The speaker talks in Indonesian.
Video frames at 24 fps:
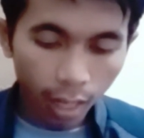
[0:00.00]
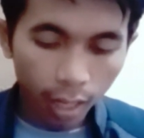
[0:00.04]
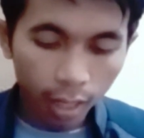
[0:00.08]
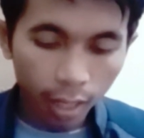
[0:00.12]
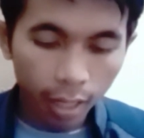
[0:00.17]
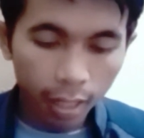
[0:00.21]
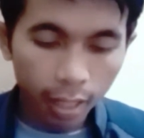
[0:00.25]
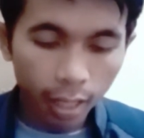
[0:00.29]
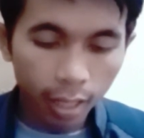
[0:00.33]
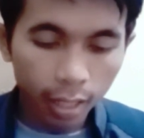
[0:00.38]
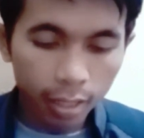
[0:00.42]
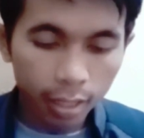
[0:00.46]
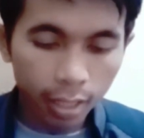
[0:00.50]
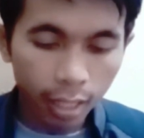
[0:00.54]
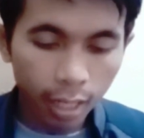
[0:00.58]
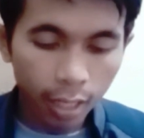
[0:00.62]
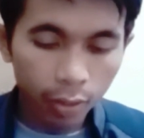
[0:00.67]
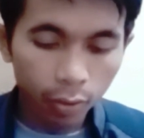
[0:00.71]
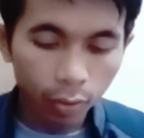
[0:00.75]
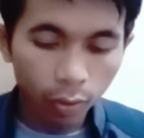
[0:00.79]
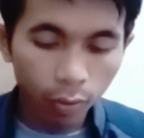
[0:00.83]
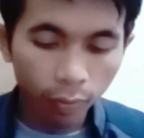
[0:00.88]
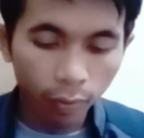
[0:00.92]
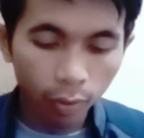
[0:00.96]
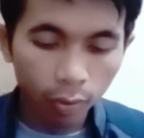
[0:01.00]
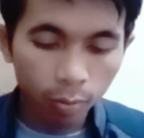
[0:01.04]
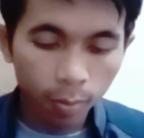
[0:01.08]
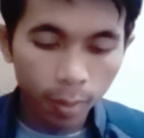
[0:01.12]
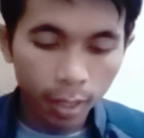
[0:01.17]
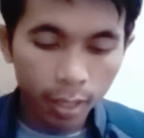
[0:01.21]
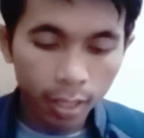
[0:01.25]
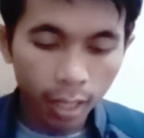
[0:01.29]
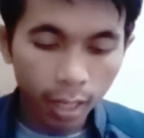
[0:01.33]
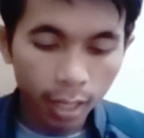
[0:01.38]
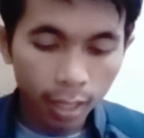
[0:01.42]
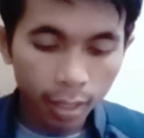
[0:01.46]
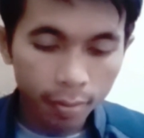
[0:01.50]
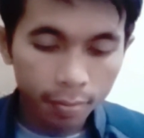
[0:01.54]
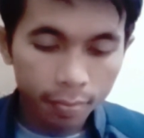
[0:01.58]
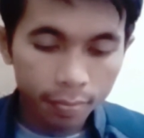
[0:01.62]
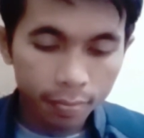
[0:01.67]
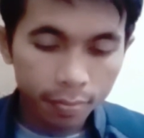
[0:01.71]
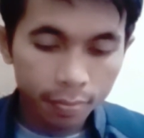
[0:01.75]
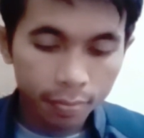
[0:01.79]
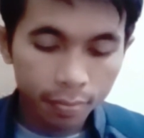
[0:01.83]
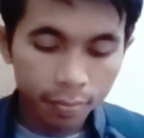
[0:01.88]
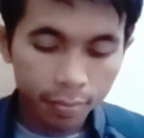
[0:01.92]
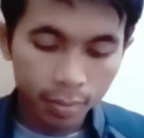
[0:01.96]
Kita kecilin dulu volumenya.
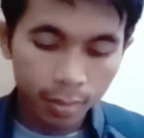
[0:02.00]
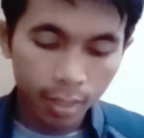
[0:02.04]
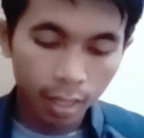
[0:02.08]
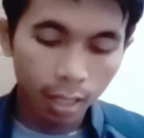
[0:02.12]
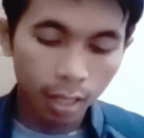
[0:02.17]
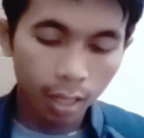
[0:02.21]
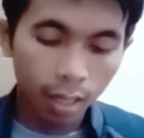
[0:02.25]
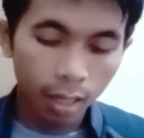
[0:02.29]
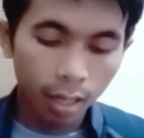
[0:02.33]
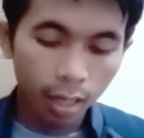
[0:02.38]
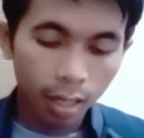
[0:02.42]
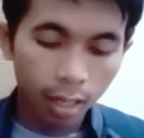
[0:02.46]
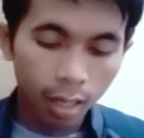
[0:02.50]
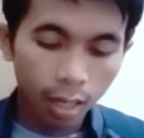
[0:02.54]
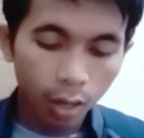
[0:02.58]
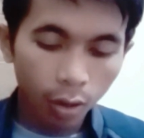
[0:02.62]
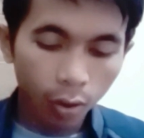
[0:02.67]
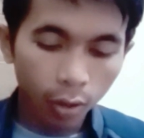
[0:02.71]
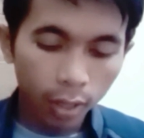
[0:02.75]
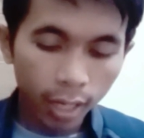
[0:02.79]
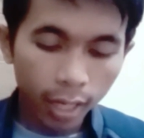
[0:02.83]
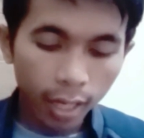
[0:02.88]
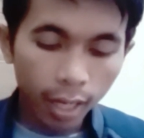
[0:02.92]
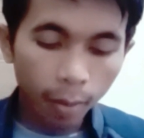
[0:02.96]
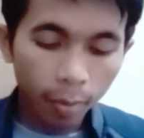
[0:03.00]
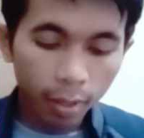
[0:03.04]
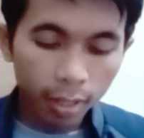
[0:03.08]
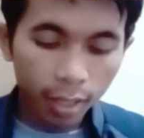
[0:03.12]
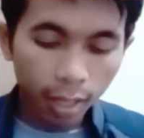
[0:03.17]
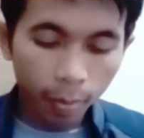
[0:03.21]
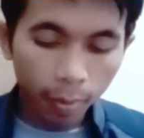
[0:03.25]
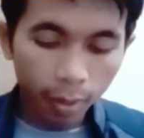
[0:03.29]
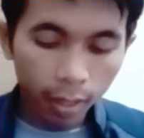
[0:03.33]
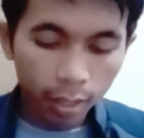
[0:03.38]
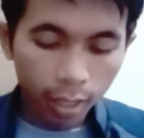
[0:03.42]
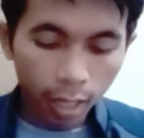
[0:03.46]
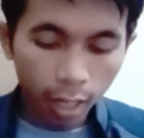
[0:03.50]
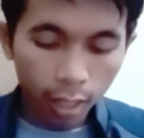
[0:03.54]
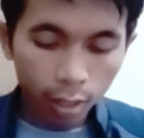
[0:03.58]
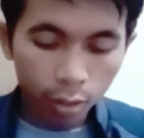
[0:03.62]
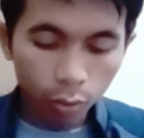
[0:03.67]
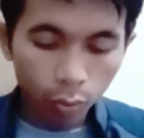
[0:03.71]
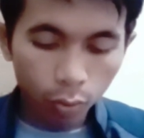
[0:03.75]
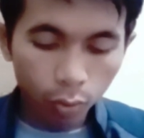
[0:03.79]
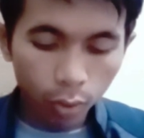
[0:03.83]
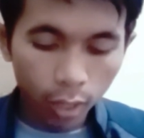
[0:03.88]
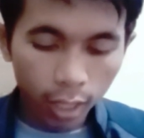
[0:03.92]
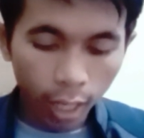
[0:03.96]
Oke, yang pertama
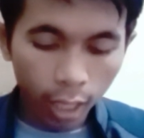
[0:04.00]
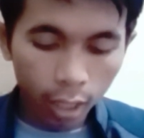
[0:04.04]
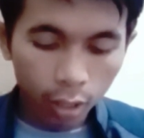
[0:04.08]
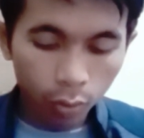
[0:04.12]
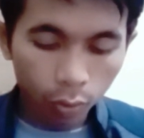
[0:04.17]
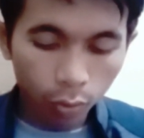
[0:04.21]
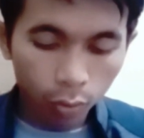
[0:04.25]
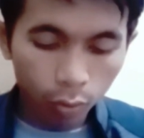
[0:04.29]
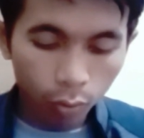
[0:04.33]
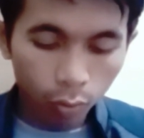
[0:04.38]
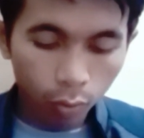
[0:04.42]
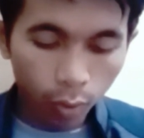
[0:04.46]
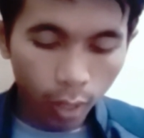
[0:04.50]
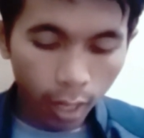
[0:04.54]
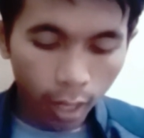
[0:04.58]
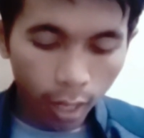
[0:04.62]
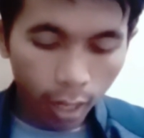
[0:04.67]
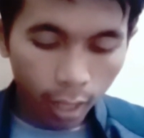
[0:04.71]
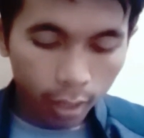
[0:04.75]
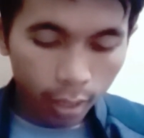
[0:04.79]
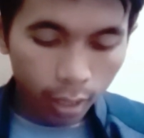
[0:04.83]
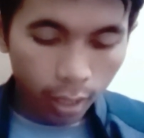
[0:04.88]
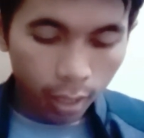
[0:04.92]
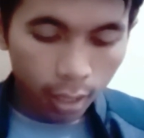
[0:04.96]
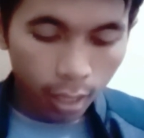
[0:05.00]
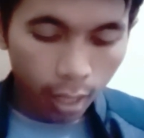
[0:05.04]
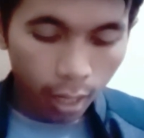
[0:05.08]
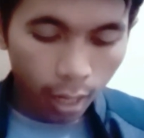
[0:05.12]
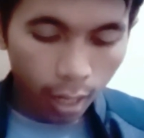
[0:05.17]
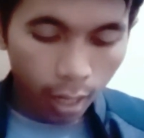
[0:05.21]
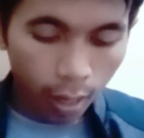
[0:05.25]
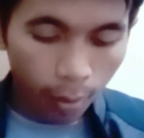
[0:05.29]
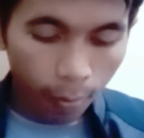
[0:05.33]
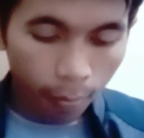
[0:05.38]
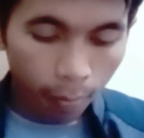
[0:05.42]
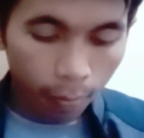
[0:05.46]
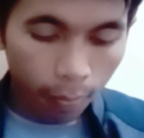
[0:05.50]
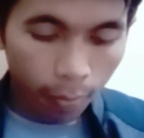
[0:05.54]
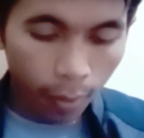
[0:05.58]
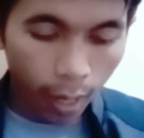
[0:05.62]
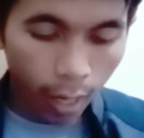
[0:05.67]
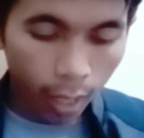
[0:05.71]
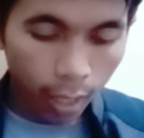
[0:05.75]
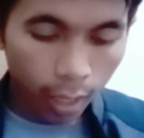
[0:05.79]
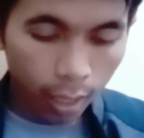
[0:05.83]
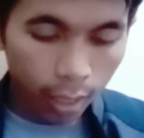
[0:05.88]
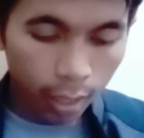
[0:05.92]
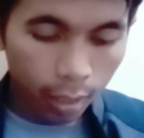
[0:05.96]
satu kita hitung dua, tiga,
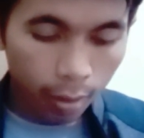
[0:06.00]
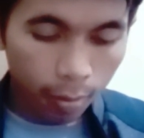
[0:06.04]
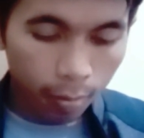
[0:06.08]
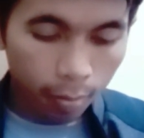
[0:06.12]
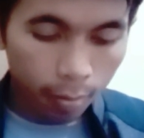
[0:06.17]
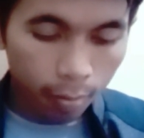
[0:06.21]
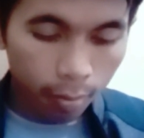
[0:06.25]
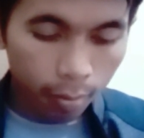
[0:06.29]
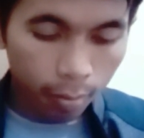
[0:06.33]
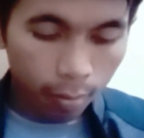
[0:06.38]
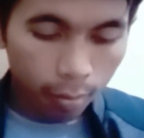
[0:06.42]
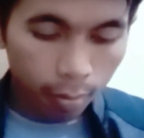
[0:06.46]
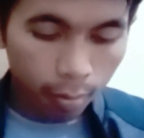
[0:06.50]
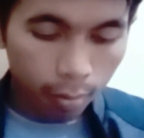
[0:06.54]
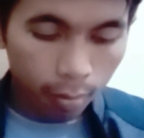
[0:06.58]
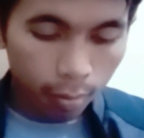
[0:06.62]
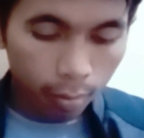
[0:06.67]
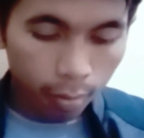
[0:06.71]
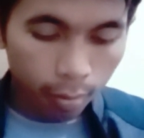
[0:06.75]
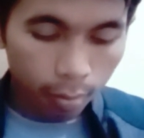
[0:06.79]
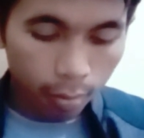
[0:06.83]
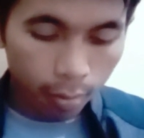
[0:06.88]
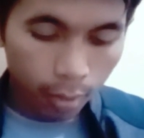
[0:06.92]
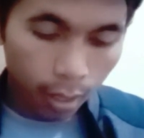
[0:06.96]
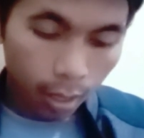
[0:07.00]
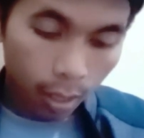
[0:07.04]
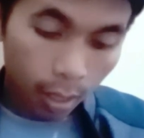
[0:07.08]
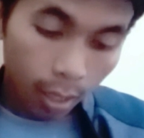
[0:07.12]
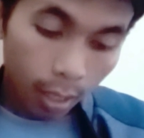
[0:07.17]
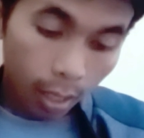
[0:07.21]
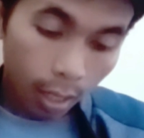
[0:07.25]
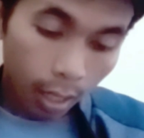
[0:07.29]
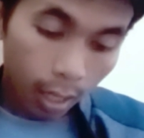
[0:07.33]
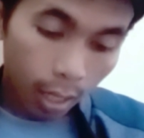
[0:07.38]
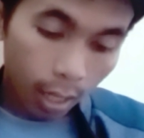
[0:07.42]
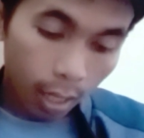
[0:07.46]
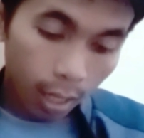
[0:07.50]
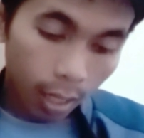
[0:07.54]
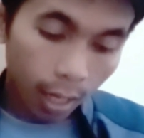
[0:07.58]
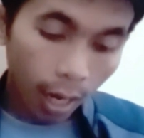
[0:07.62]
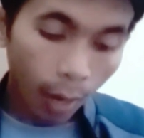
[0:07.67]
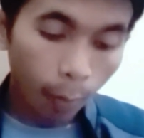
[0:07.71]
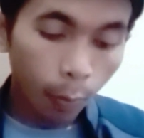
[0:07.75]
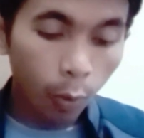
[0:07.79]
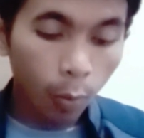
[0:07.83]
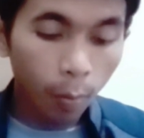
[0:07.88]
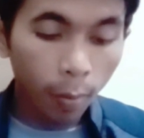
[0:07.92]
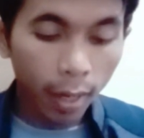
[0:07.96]
empat, lima. Uh,
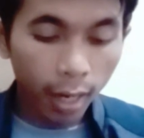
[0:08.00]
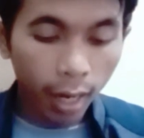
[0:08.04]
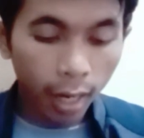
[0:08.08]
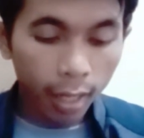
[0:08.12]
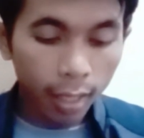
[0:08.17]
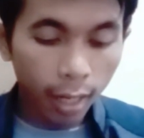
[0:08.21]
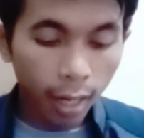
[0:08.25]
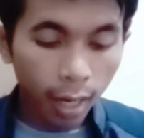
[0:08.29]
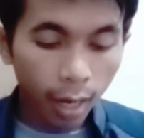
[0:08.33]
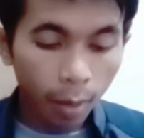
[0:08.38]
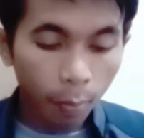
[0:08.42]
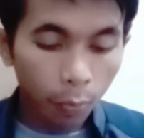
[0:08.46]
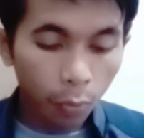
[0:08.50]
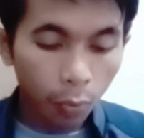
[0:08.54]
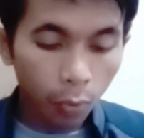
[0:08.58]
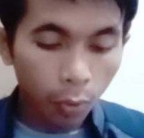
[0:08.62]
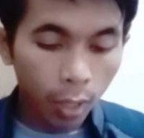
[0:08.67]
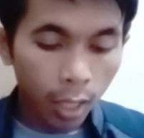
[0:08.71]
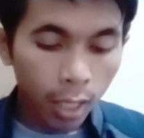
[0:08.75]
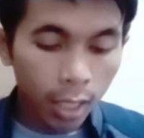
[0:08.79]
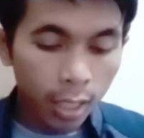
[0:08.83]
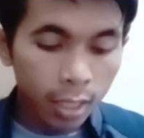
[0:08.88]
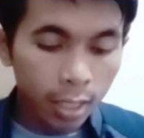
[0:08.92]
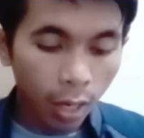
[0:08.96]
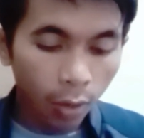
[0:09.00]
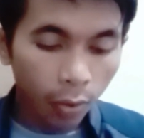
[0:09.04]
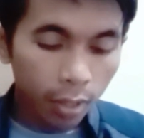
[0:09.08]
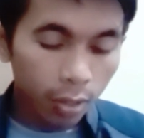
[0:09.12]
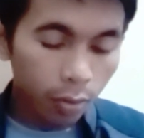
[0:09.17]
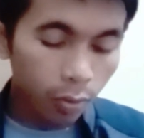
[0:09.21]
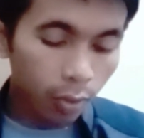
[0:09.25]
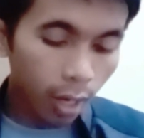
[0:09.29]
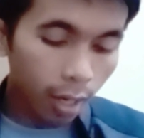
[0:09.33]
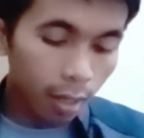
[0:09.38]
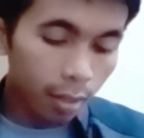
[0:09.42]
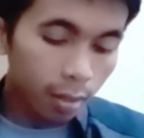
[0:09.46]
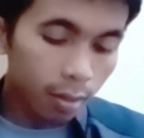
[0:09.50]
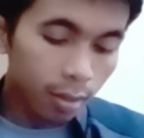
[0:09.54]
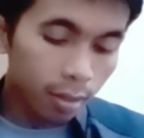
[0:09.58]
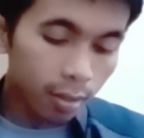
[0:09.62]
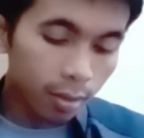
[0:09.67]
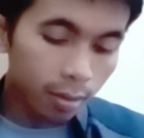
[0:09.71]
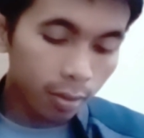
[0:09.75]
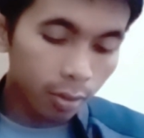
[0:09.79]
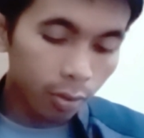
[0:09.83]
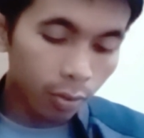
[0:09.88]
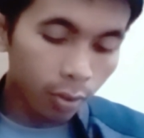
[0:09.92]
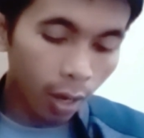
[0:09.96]
lampu merah dan lampu hijau itu kan
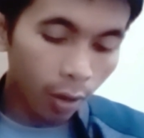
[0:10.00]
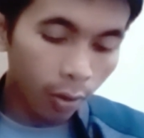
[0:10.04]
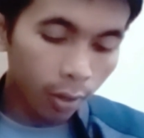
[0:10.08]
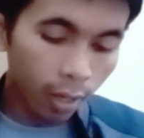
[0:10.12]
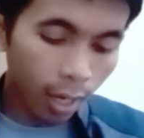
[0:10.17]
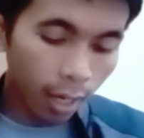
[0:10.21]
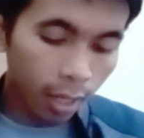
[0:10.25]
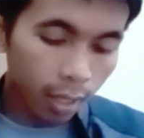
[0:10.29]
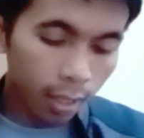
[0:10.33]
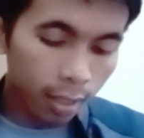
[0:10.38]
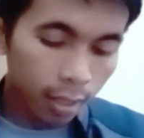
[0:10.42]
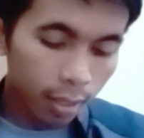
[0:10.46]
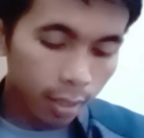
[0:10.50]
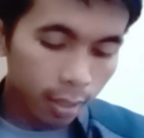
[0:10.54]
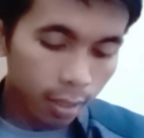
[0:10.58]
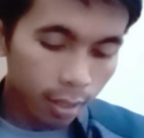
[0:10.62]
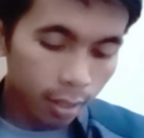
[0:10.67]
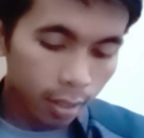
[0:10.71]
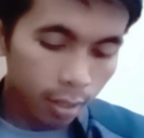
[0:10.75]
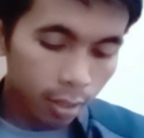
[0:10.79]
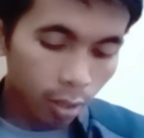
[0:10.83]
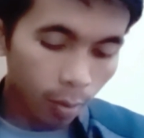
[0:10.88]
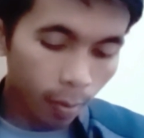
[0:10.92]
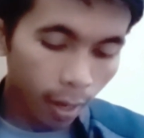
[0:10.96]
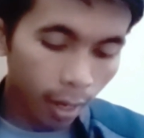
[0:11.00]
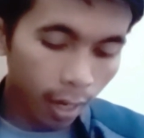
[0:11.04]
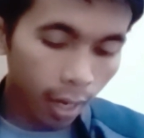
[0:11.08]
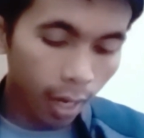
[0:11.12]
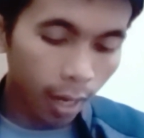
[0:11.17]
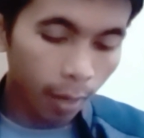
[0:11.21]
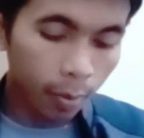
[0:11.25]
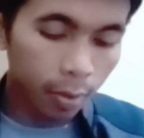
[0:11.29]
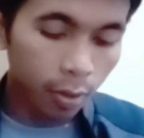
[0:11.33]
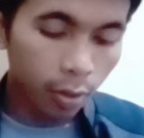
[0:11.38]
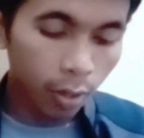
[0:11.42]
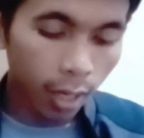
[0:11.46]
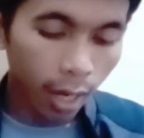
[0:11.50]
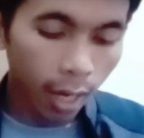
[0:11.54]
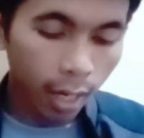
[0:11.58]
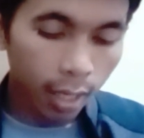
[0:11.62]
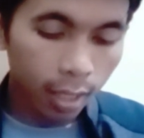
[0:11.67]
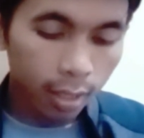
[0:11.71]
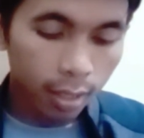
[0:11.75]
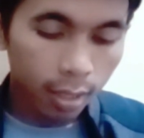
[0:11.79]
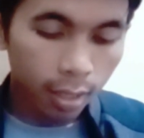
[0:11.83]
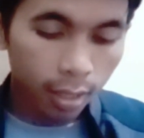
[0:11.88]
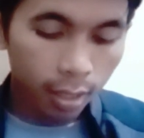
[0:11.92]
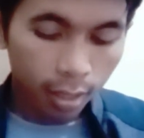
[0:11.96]
juga orang. Coba, ah, betul kan?